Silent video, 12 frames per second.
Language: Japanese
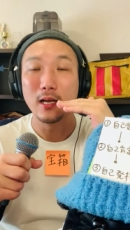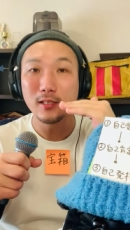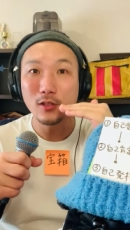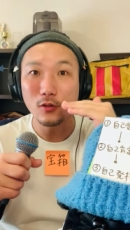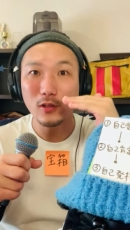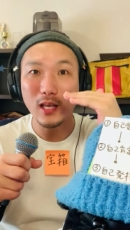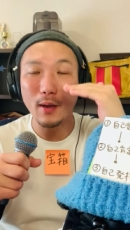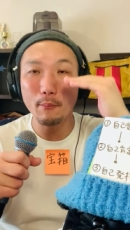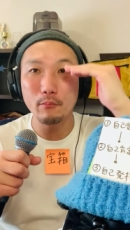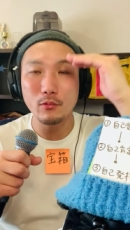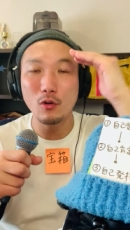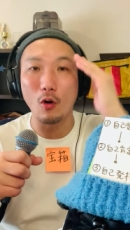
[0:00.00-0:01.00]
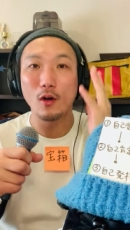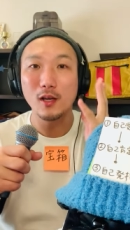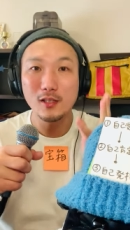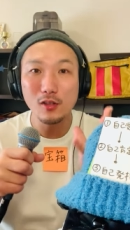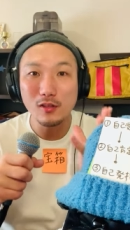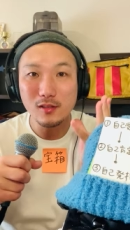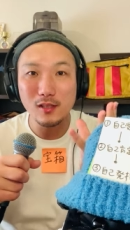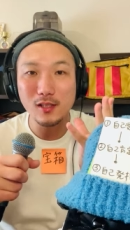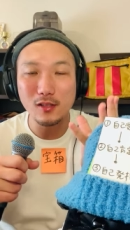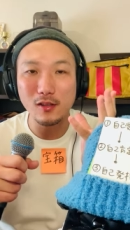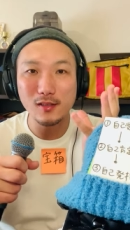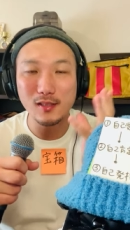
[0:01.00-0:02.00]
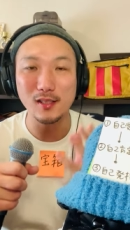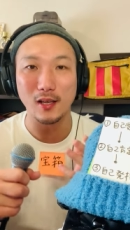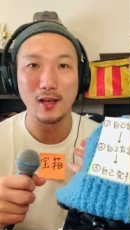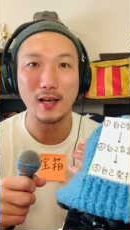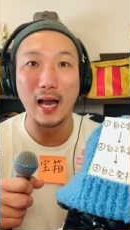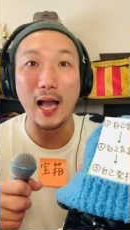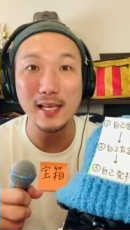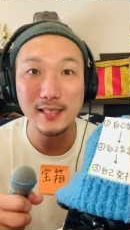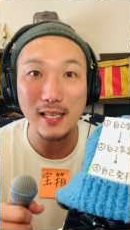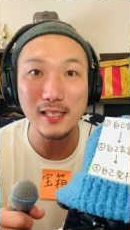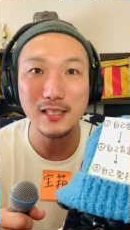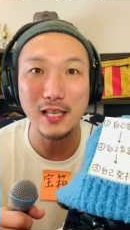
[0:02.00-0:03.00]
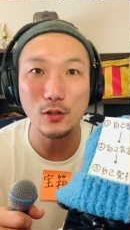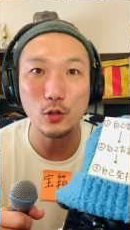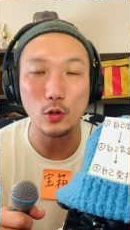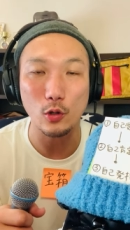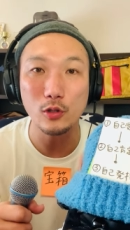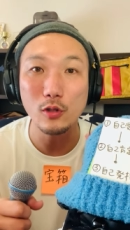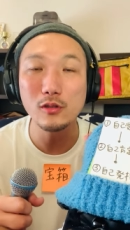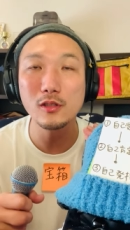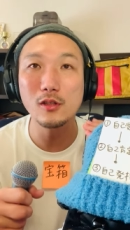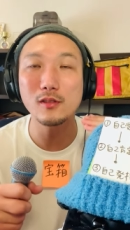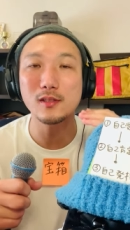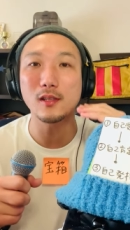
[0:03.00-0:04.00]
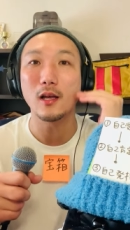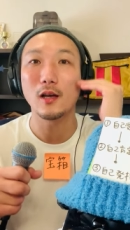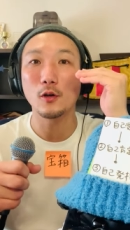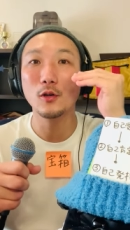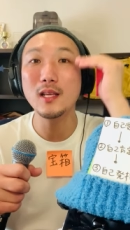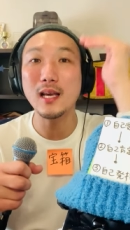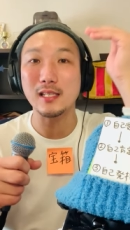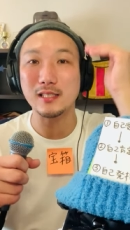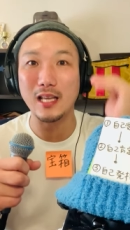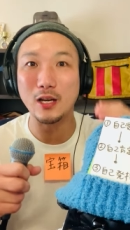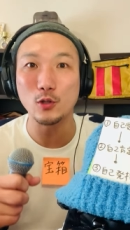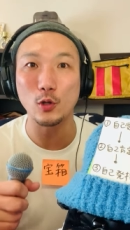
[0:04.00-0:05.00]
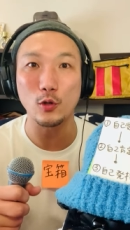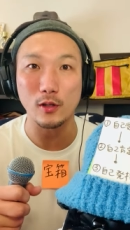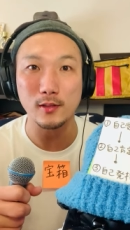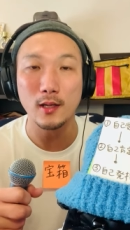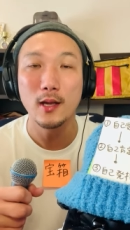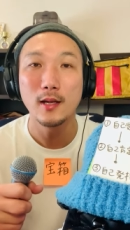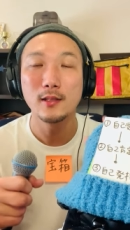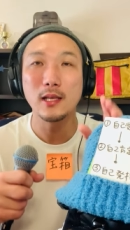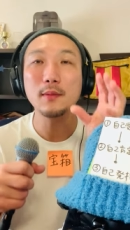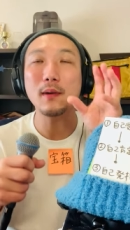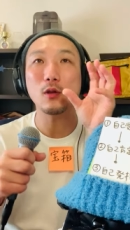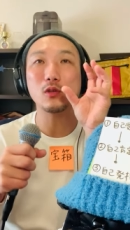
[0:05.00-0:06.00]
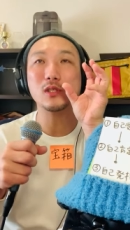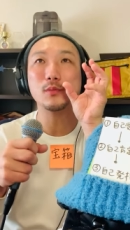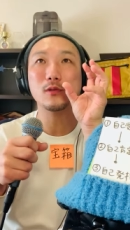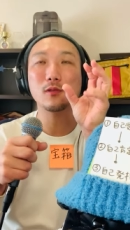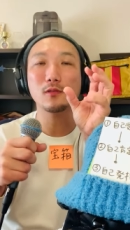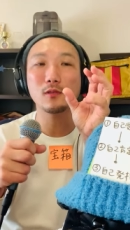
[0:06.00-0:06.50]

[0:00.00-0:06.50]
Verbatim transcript: そのギャップを一つ一つ改善していくということ、一つ一つクリアしていくということです。で今の自分